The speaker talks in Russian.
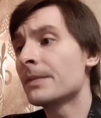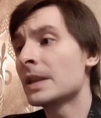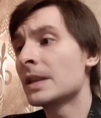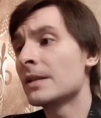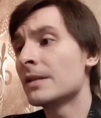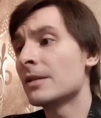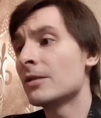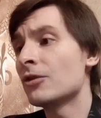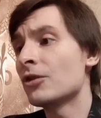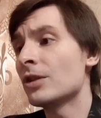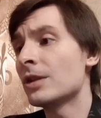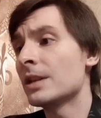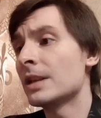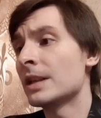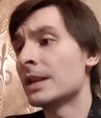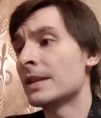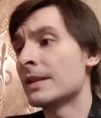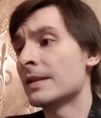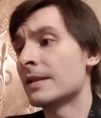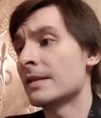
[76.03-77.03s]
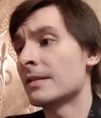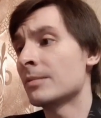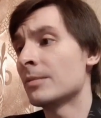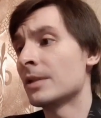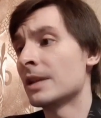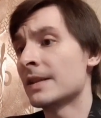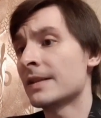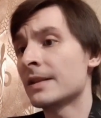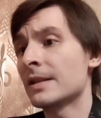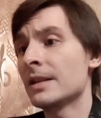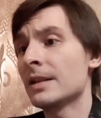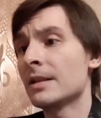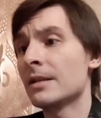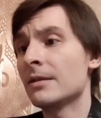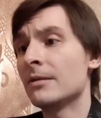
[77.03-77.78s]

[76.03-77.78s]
сочетается с пастой,